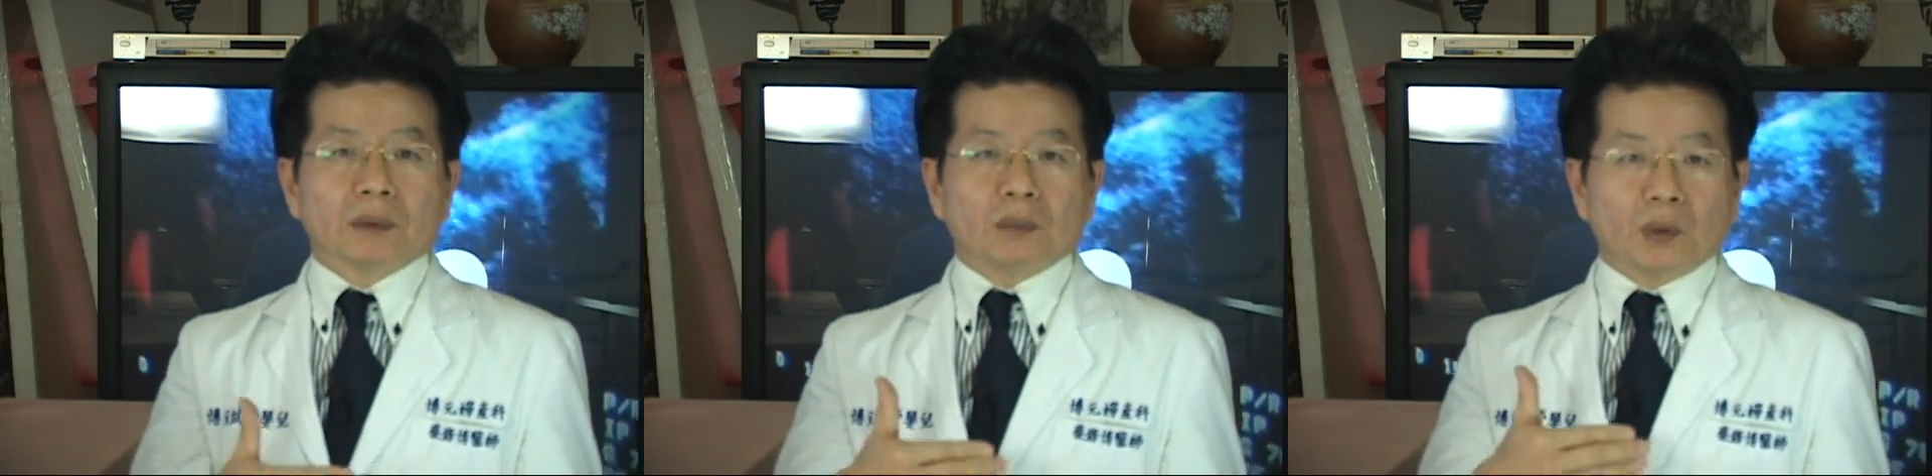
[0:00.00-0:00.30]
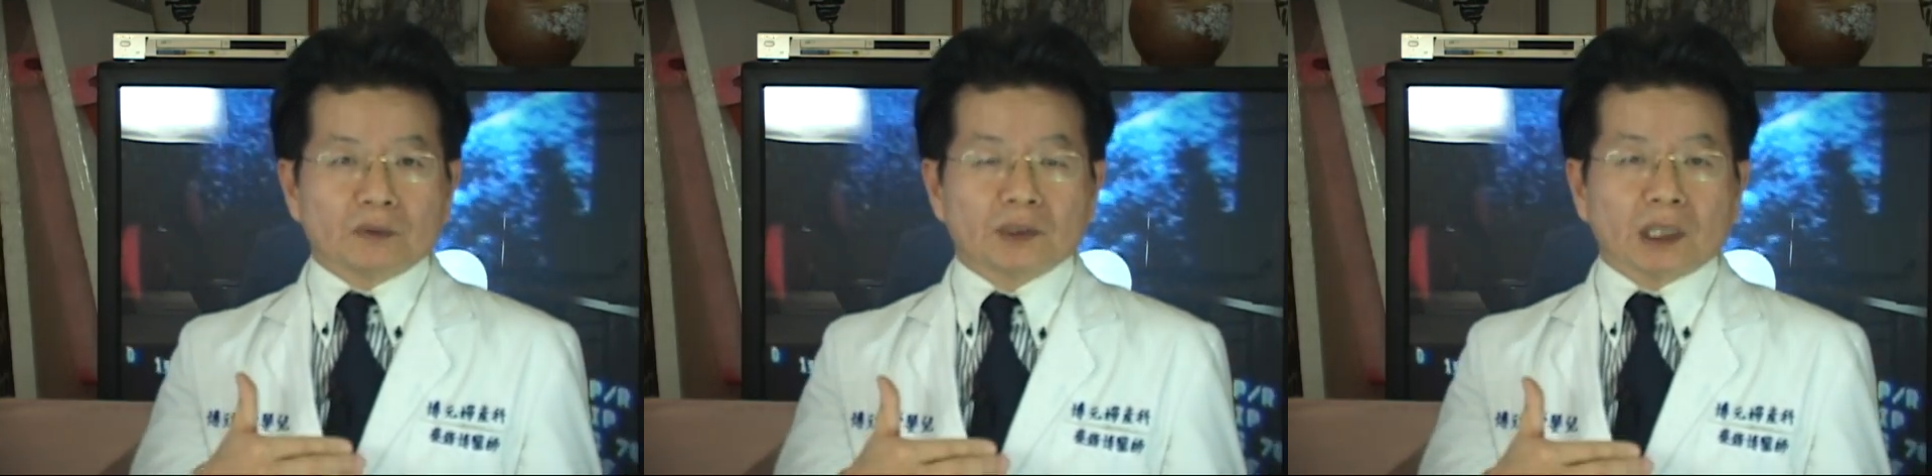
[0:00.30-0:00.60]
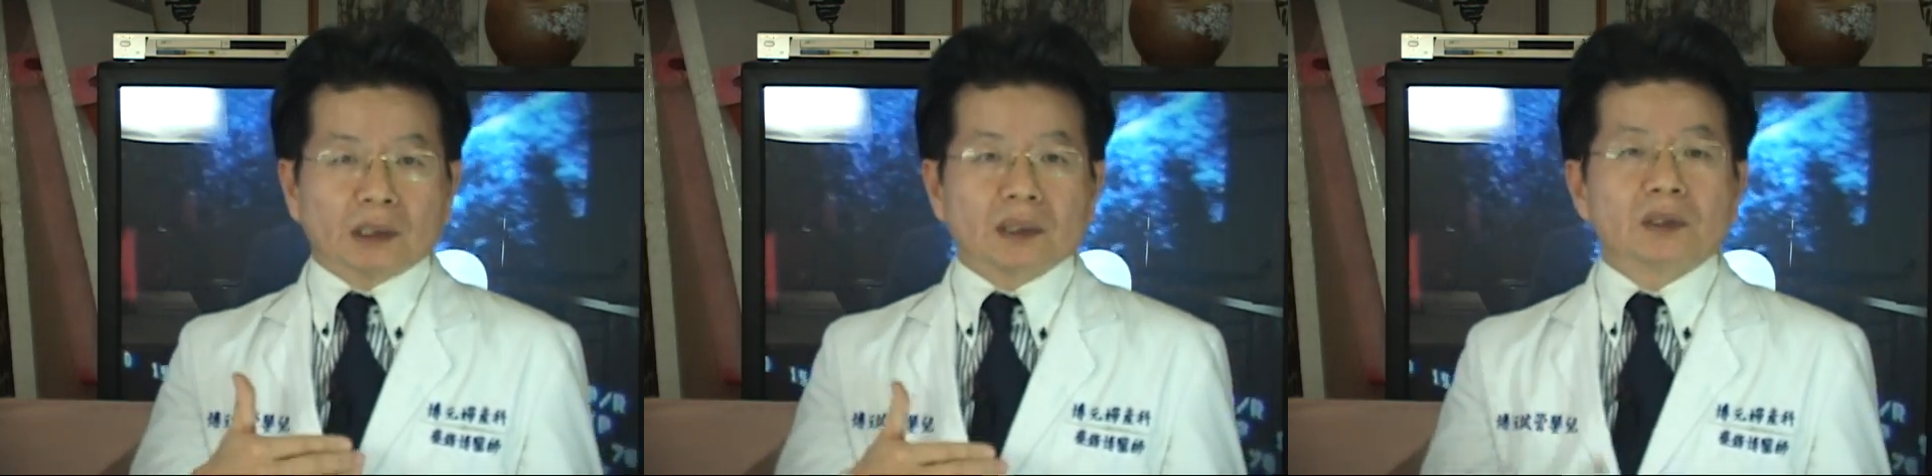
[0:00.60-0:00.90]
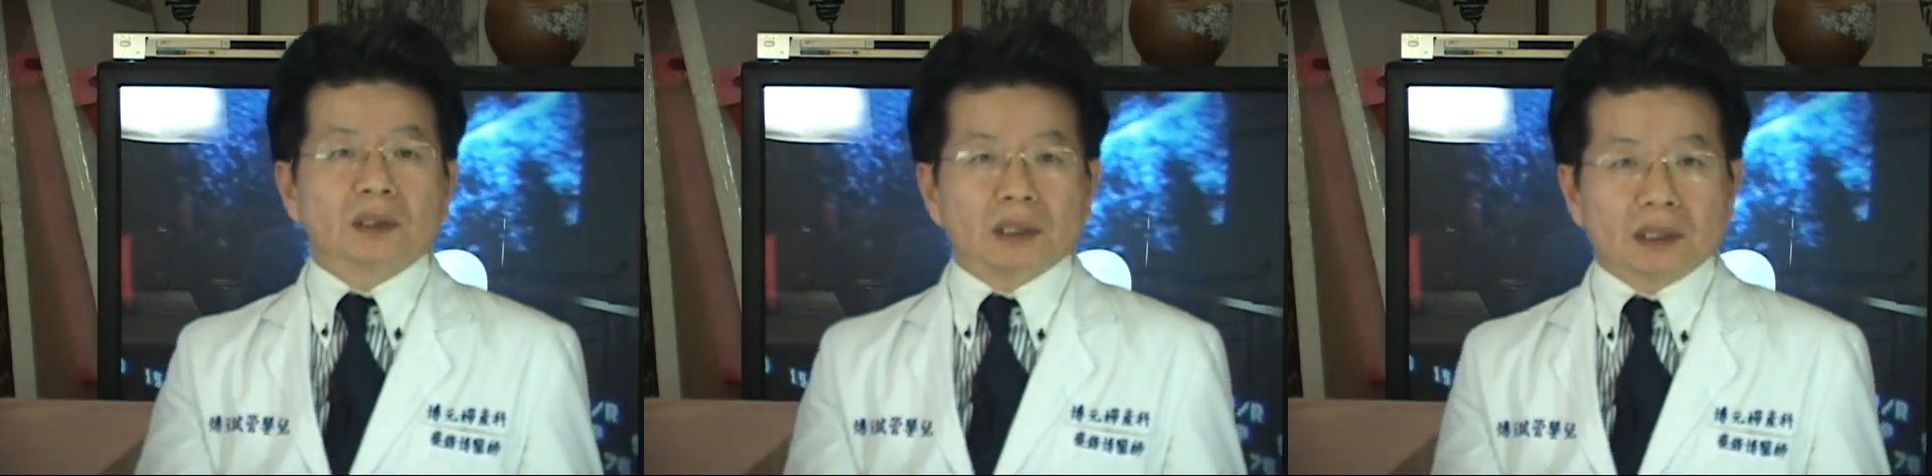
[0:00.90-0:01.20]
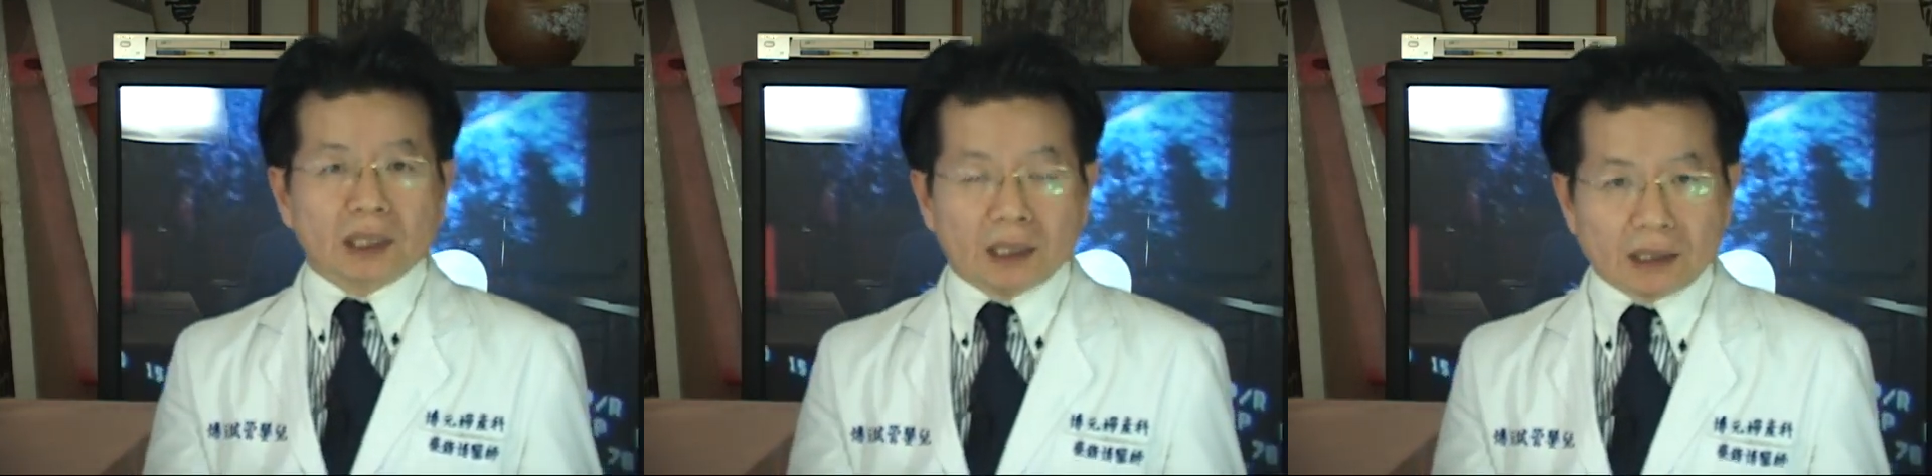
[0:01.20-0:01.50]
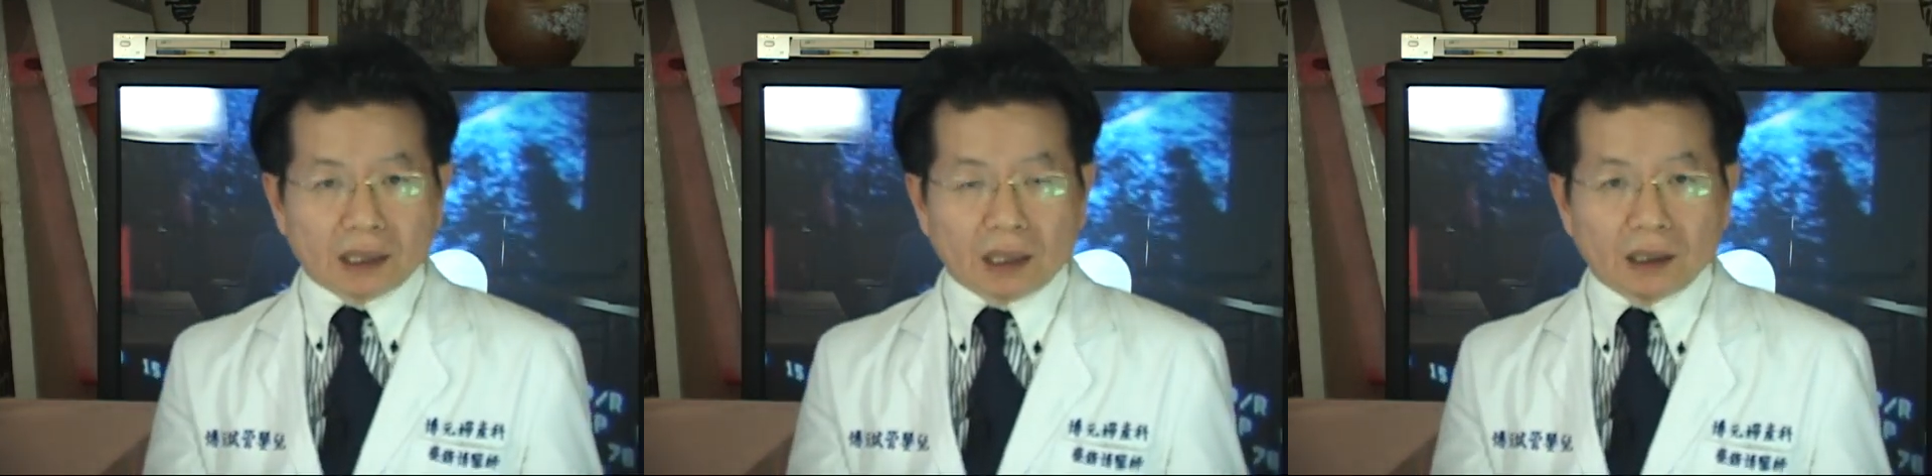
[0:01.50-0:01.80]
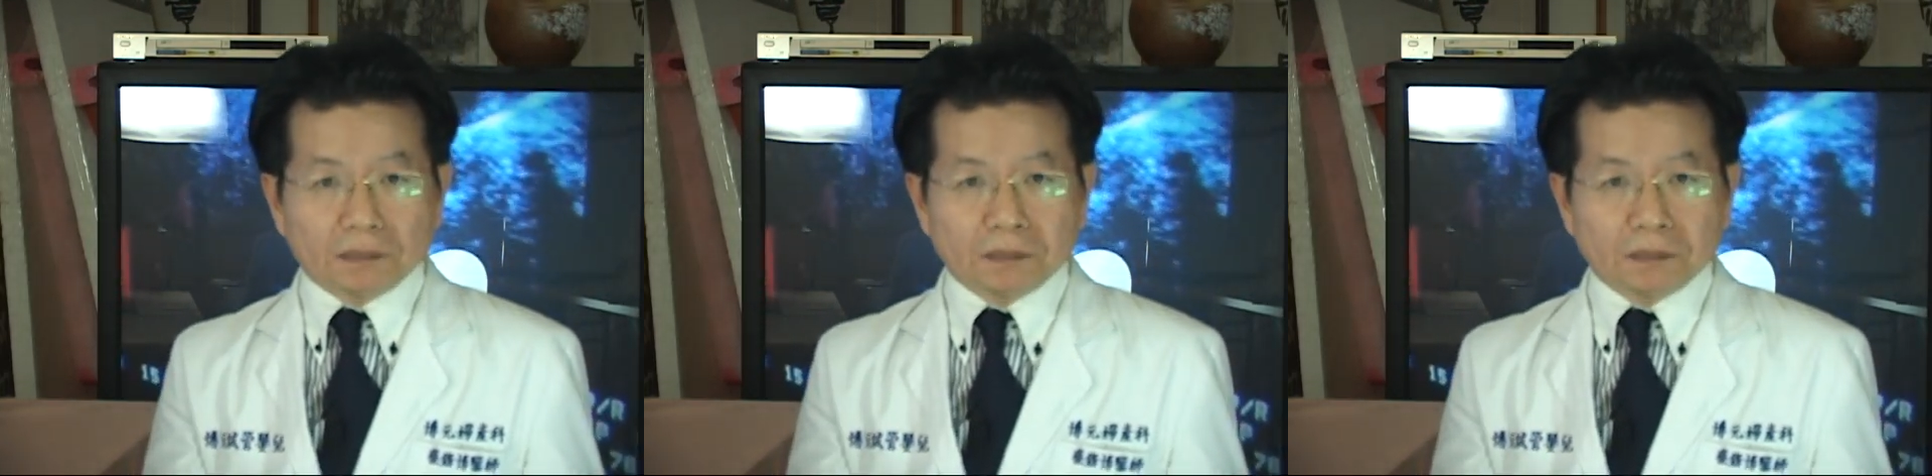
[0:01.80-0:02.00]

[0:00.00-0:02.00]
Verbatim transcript: 博恩副讲课，祝你身体健康。